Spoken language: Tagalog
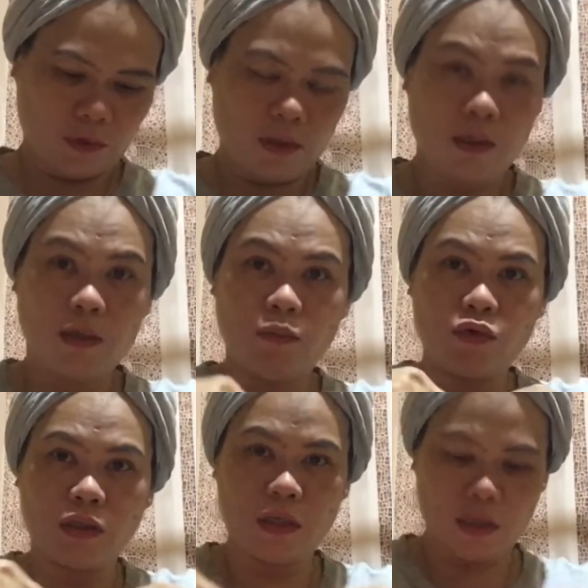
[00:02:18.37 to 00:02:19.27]
Okay.
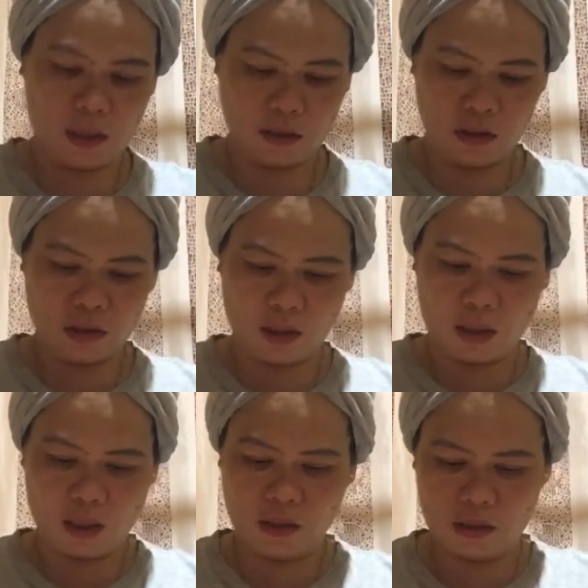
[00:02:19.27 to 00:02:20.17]
Buksan na natin siya
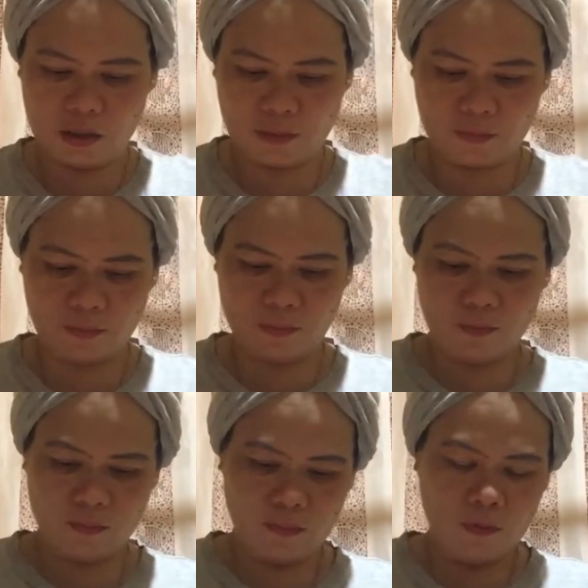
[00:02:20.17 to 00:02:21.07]
guys.
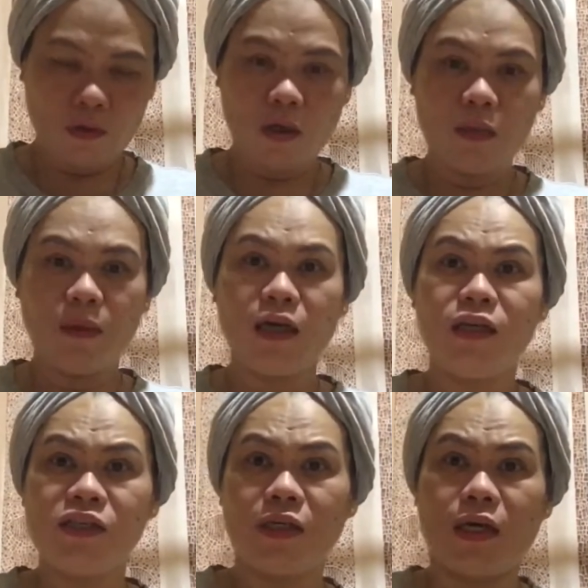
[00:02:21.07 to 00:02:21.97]
Eh,
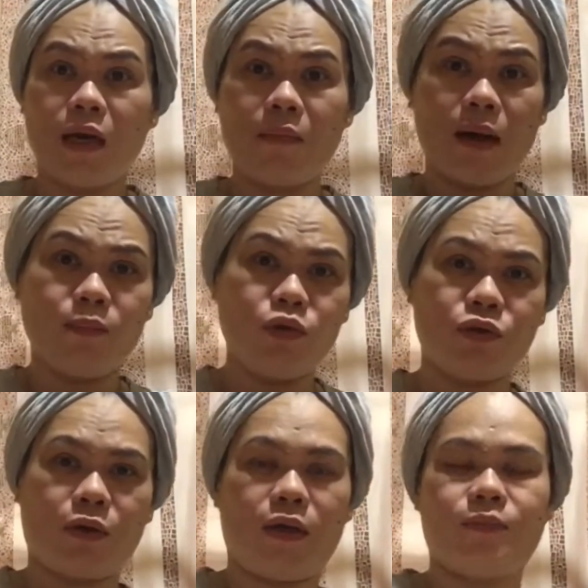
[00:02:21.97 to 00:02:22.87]
maganda siya. Nakababoy
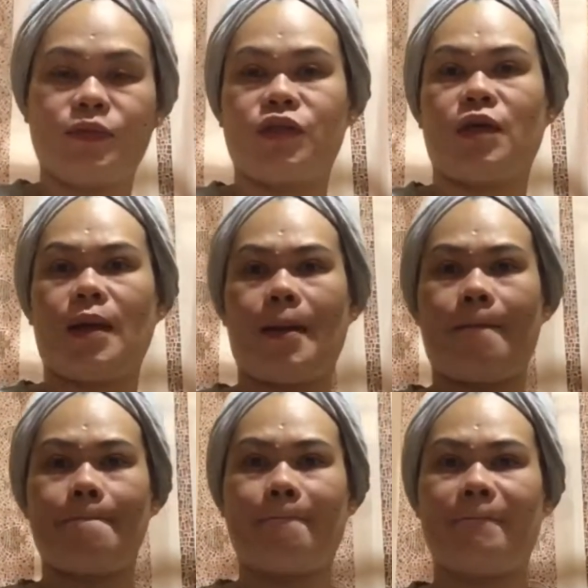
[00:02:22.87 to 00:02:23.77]
wrap siya.
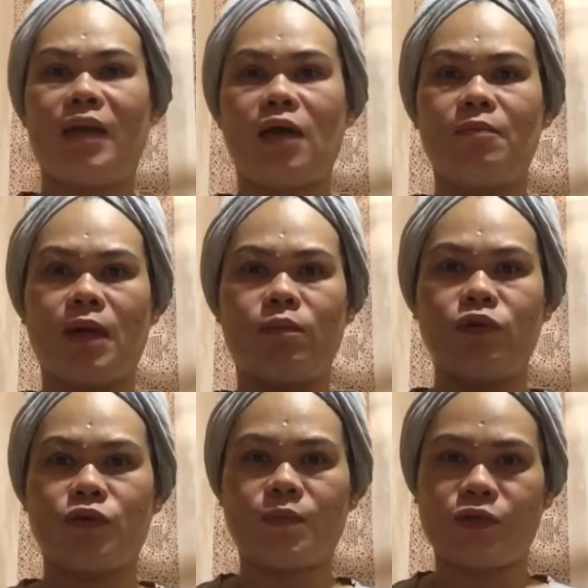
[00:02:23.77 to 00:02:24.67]

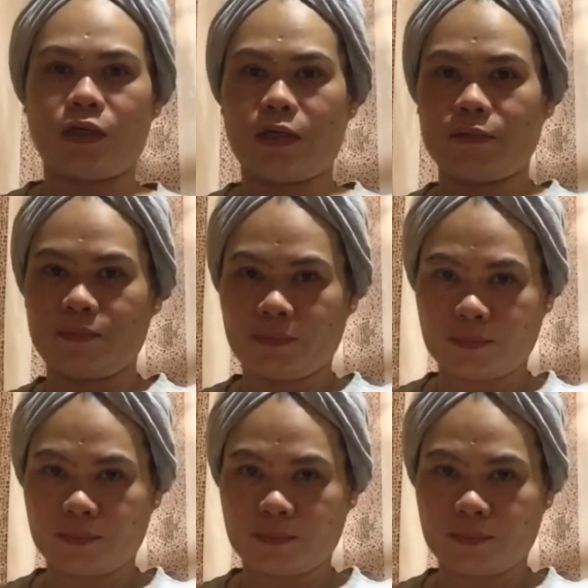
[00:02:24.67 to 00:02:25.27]
Nakababoy wrap siya.